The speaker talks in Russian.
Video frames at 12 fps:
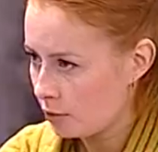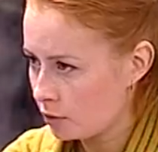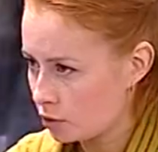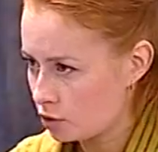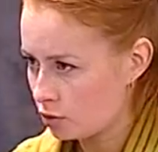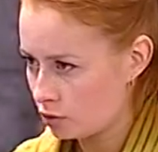мы ну,
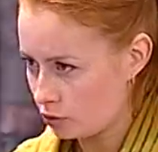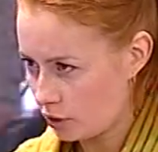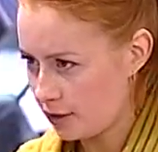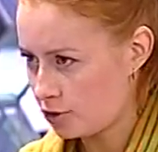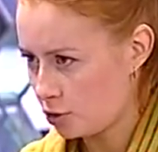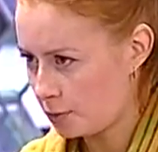вот тут, вот
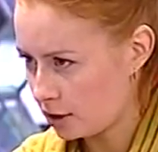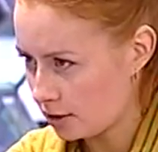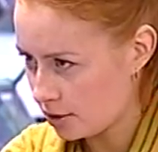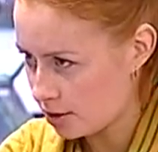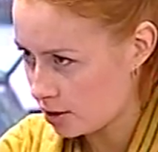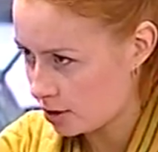я все
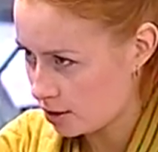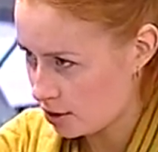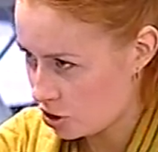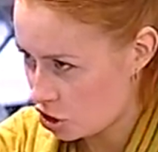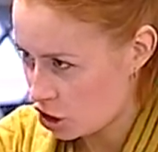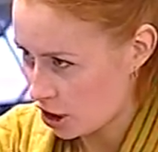пыталась
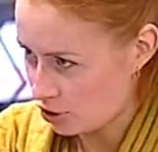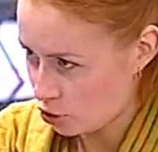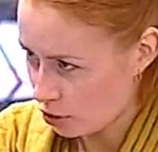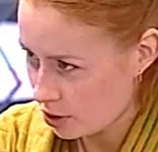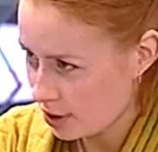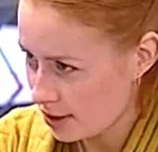защищать
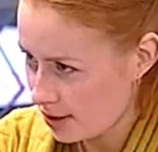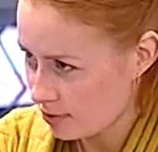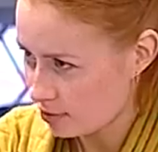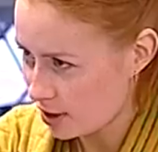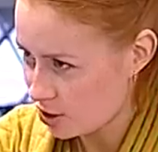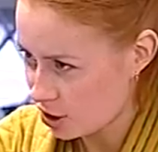
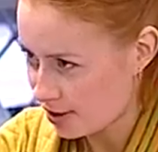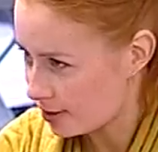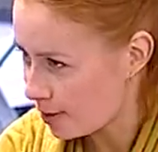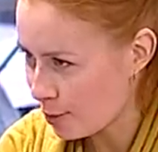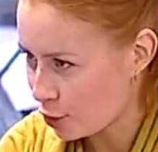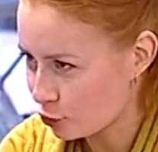журналистов, да, сейчас я а
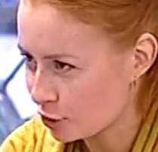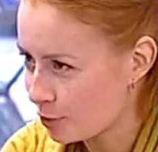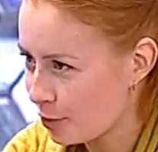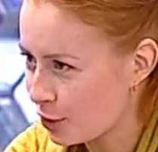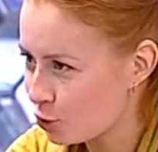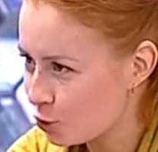наоборот а я на
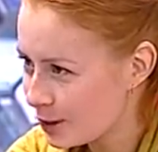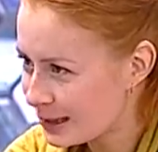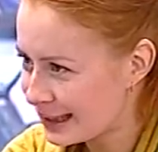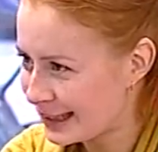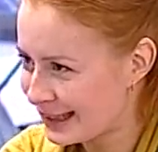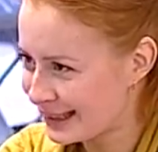нападу. них не
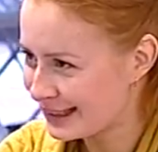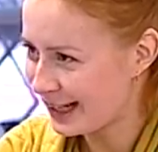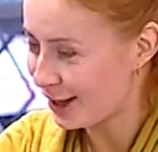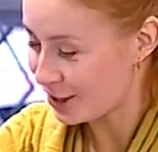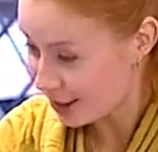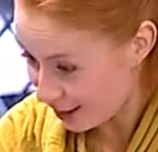нападаю.
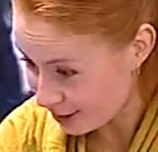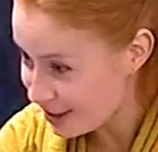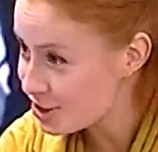а, я, а я